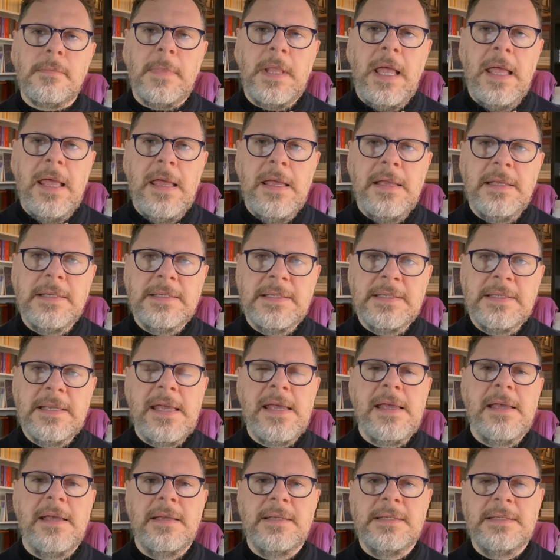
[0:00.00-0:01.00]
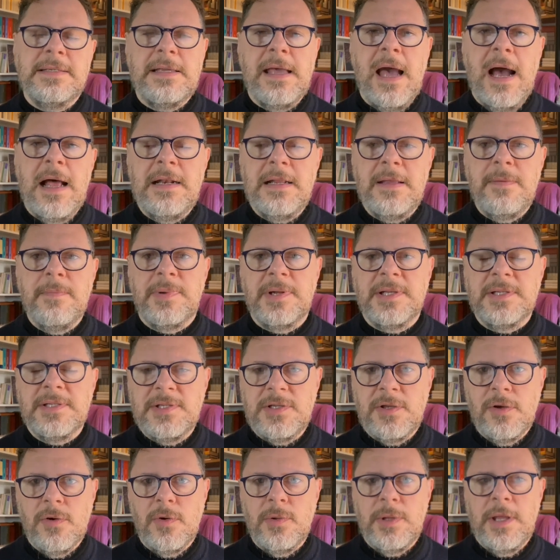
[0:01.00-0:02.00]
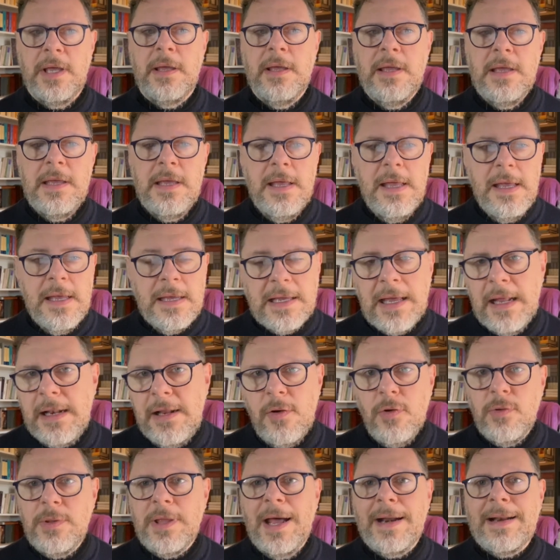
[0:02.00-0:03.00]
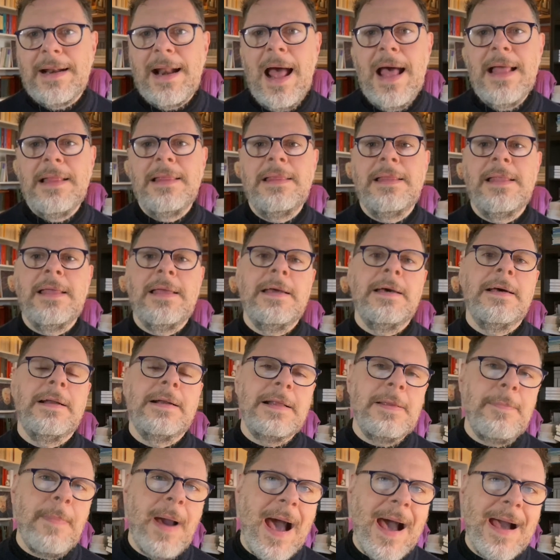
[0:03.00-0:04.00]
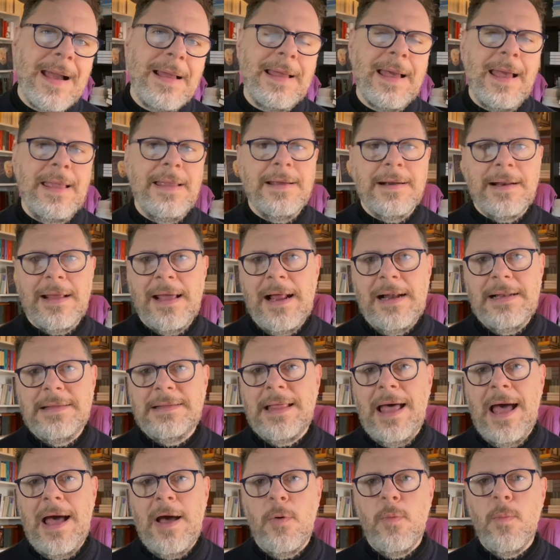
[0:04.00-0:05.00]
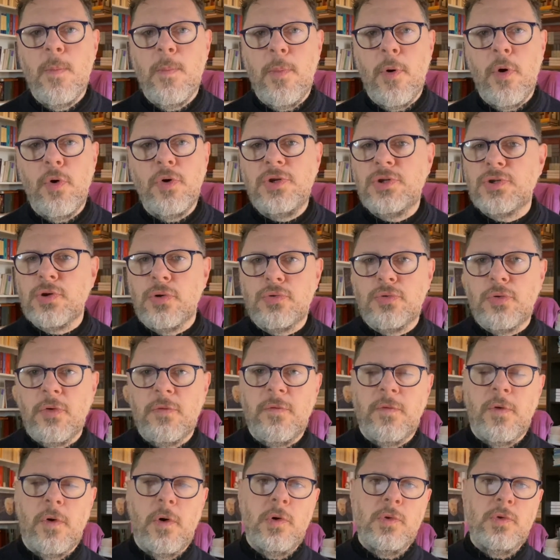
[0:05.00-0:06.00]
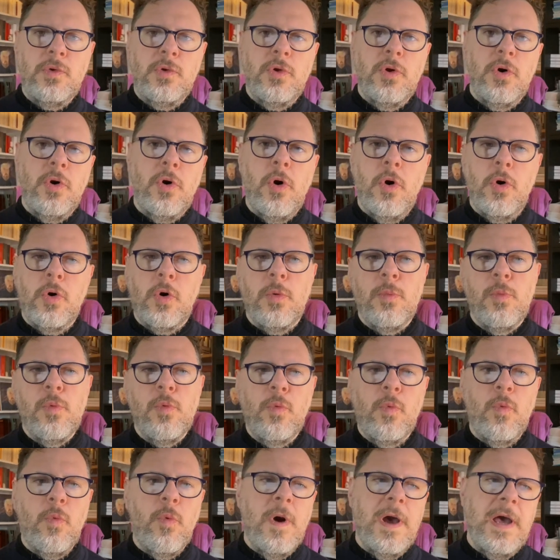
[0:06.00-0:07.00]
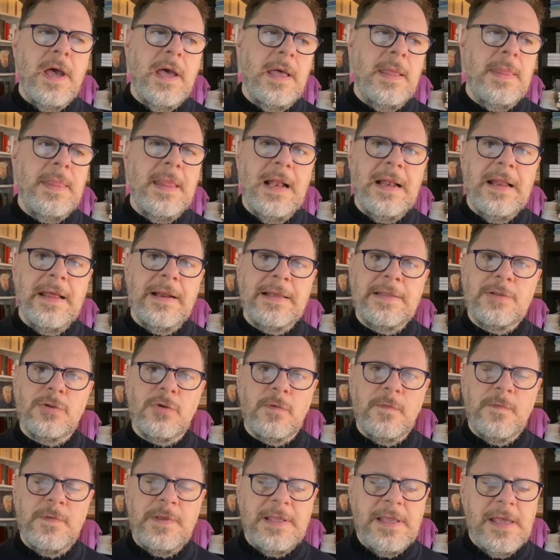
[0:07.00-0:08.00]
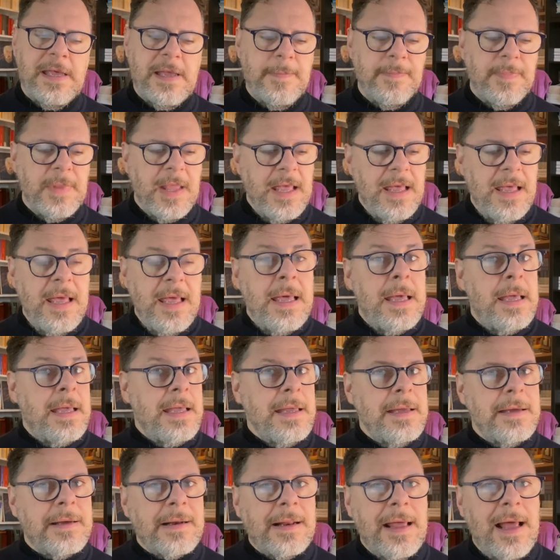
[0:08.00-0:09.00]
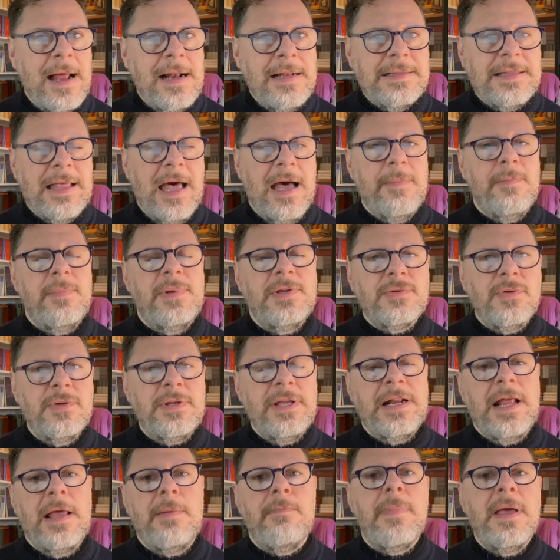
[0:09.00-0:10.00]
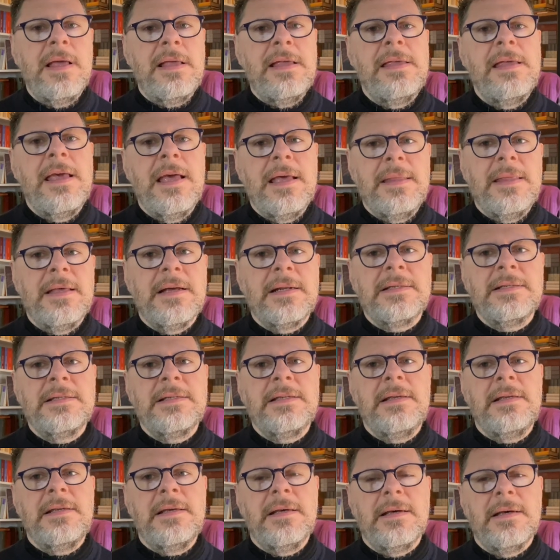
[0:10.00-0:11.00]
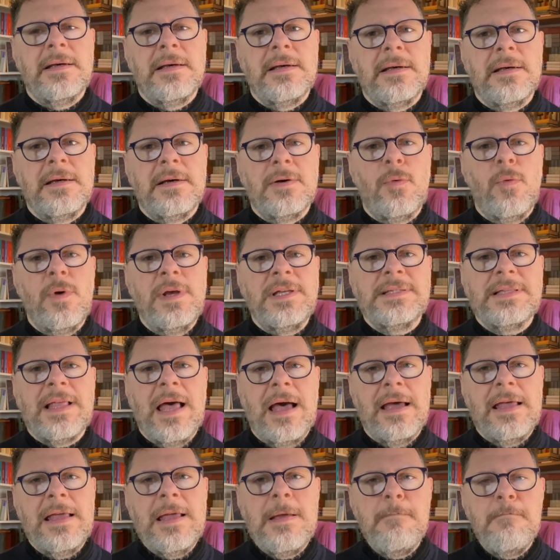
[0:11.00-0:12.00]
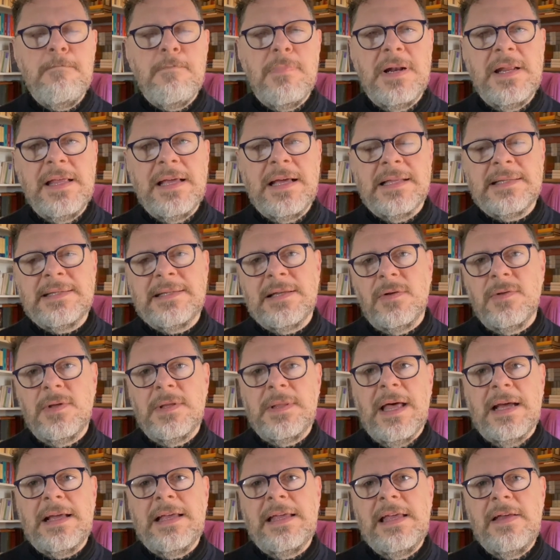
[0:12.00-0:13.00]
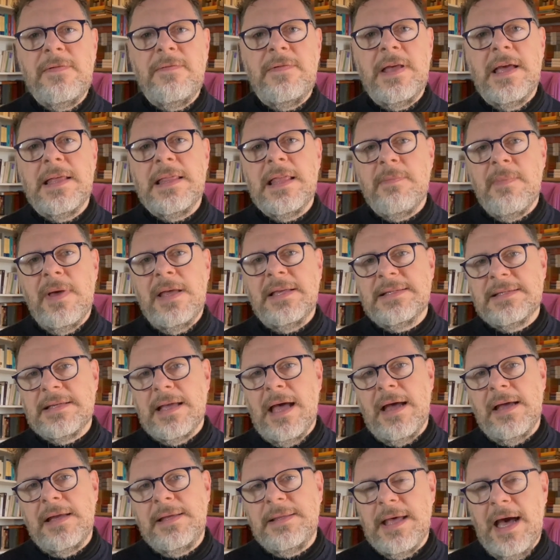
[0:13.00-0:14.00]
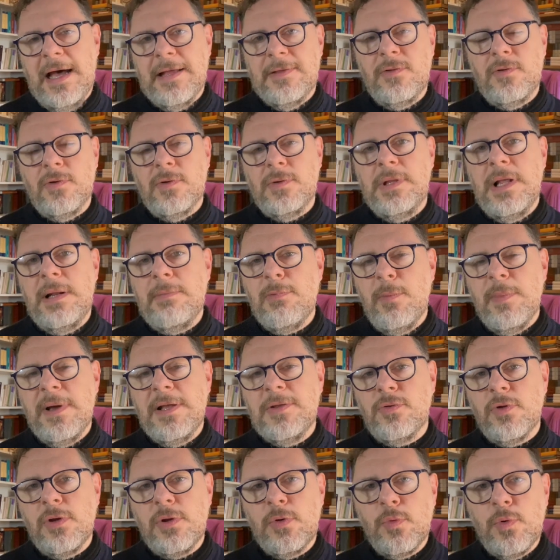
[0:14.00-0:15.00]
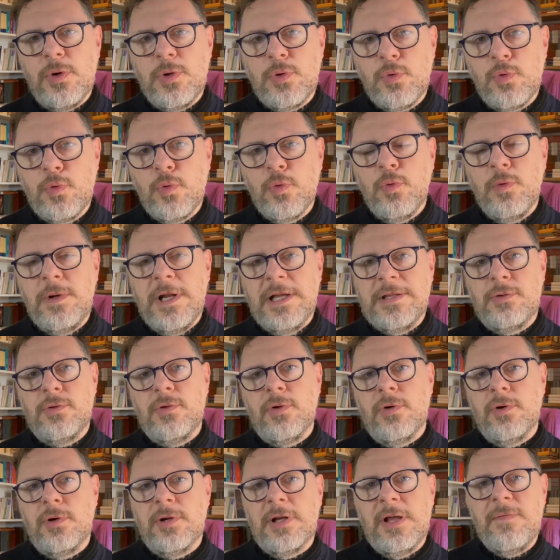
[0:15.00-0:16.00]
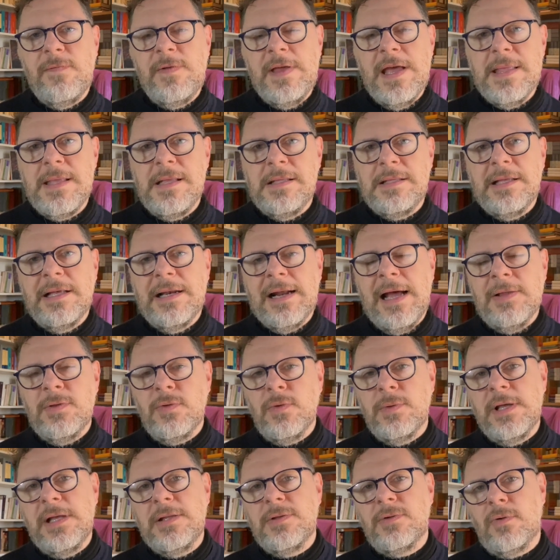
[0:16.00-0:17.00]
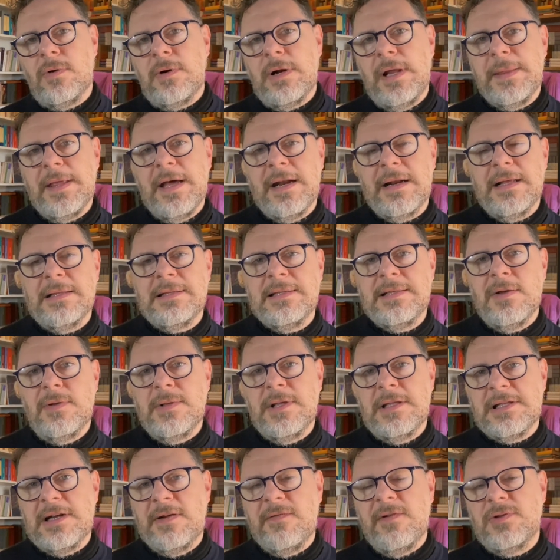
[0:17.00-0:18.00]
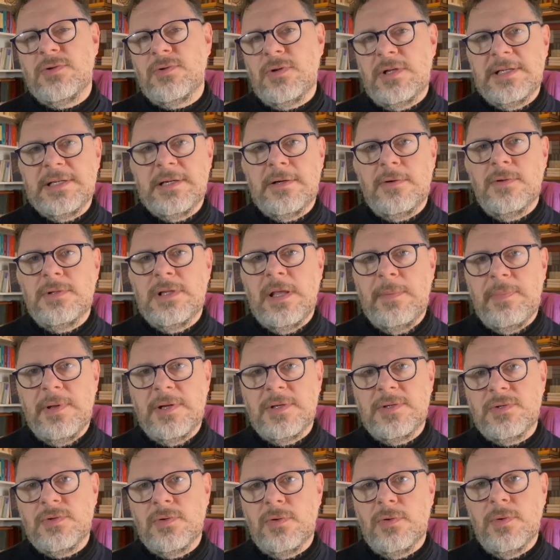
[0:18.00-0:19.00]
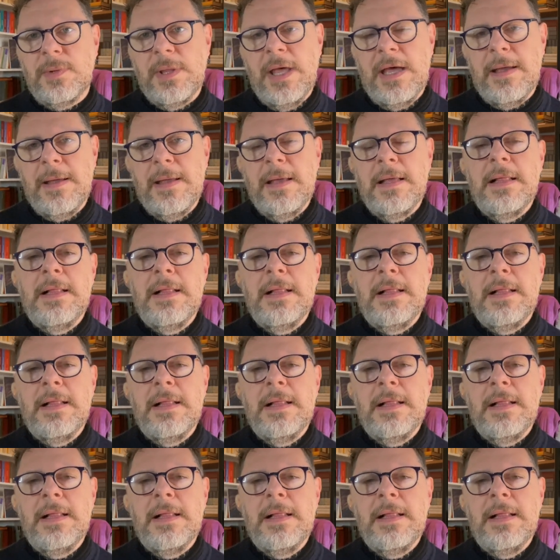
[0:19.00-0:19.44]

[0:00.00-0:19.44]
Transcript: E se si ha l'impressione che l'io narrante rimanga in realtà un po' in sottofondo o comunque nelle retrovie, in realtà bisognerebbe chiedersi uh, questa implicazione da chi viene messa in atto. Nel momento in cui tu, lettore, vieni tirato dentro la narrazione attraverso la seconda persona,